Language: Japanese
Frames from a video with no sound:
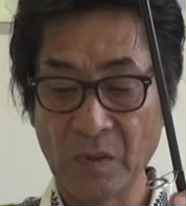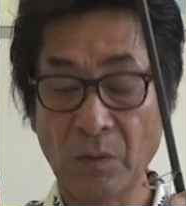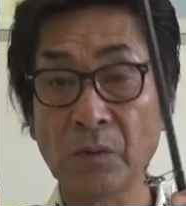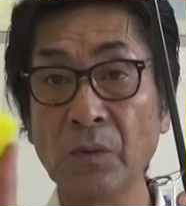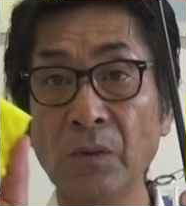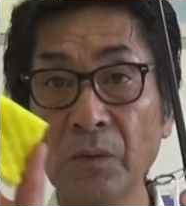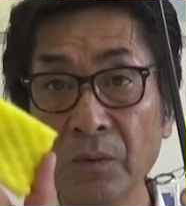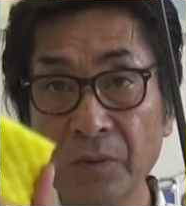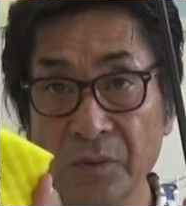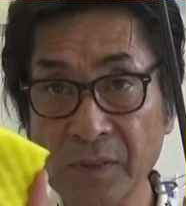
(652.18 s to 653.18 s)
この
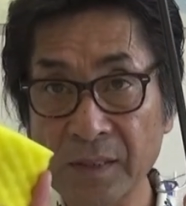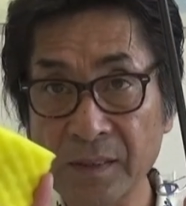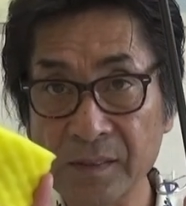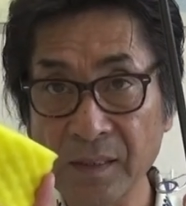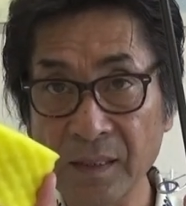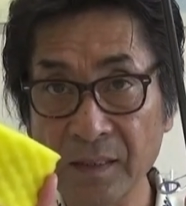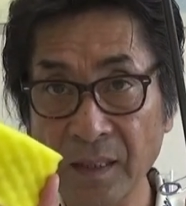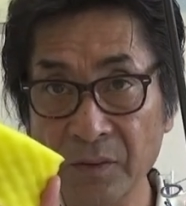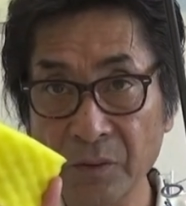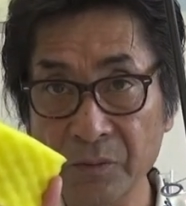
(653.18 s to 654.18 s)
凹凸がですね
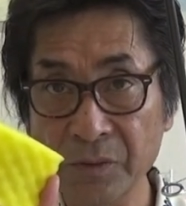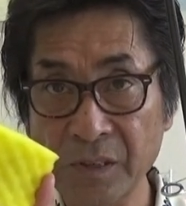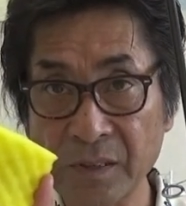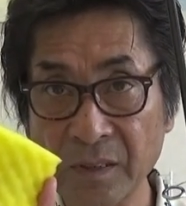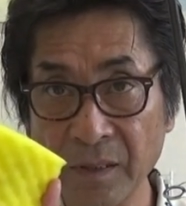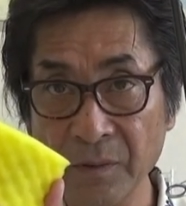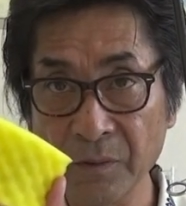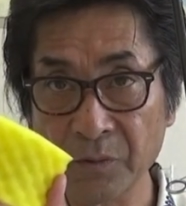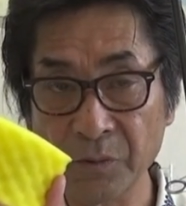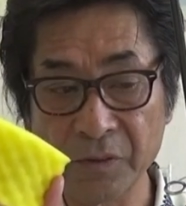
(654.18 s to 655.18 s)
ガイドの内側
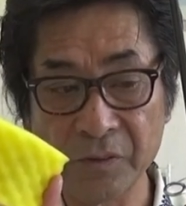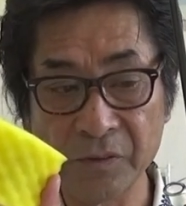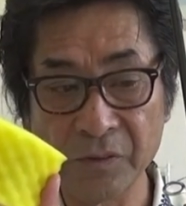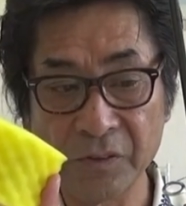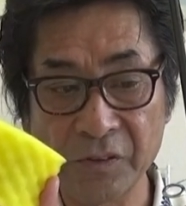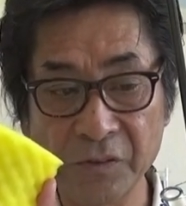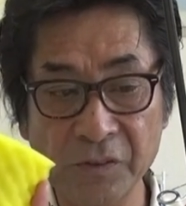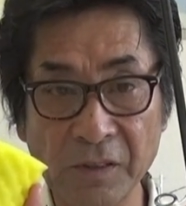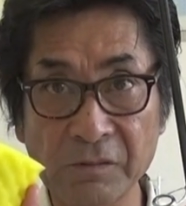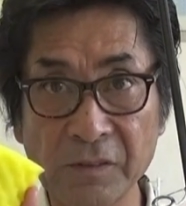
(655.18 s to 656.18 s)
を掃除するのに非常
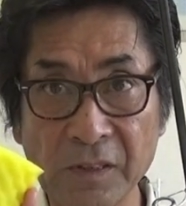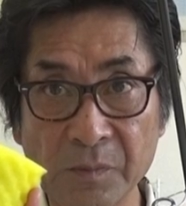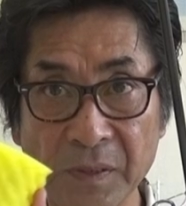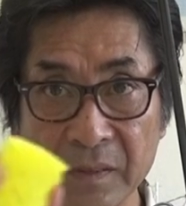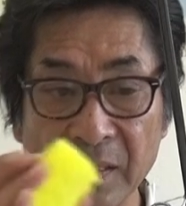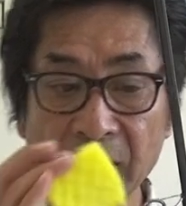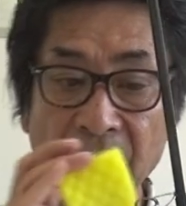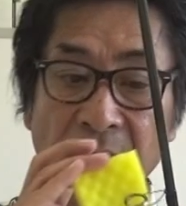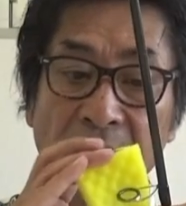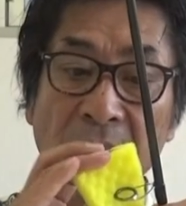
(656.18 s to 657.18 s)
に役に立ちます
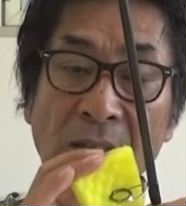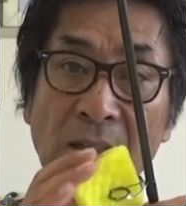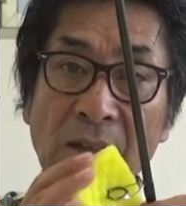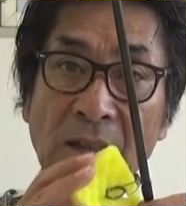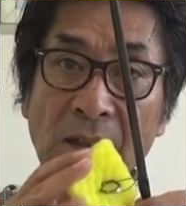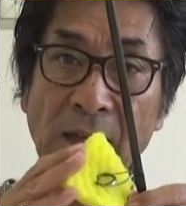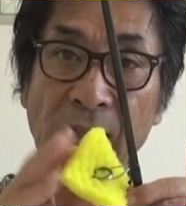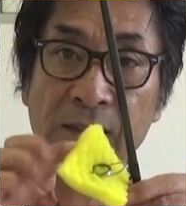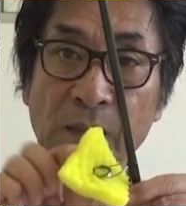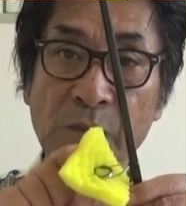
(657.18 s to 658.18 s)

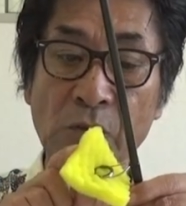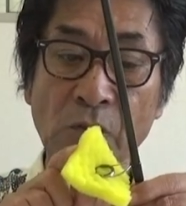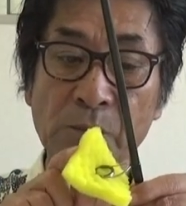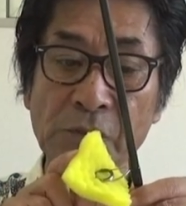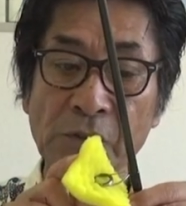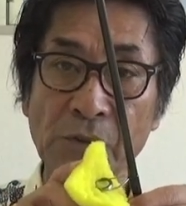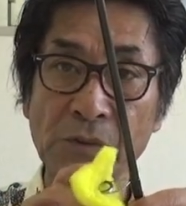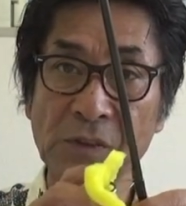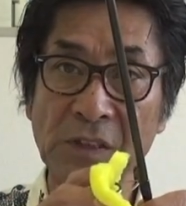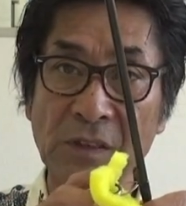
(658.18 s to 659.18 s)
挟み込む
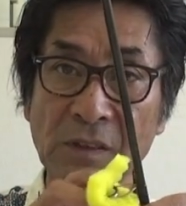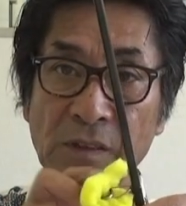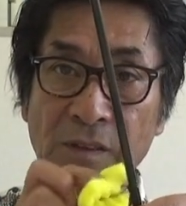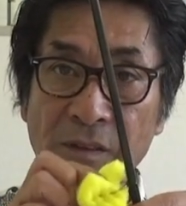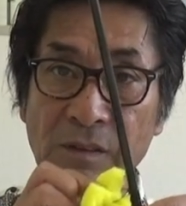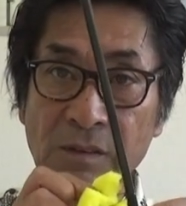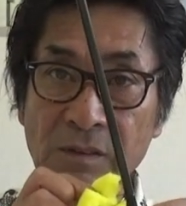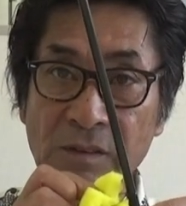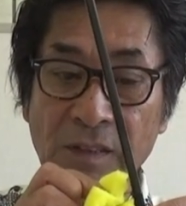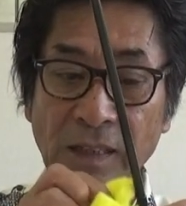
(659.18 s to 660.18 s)
ように
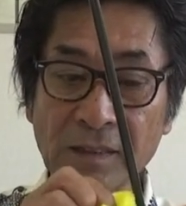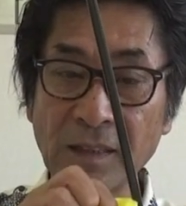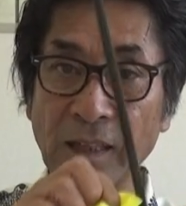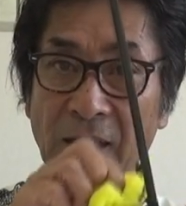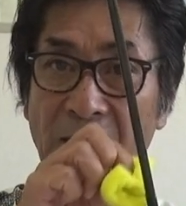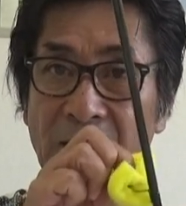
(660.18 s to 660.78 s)
掴んで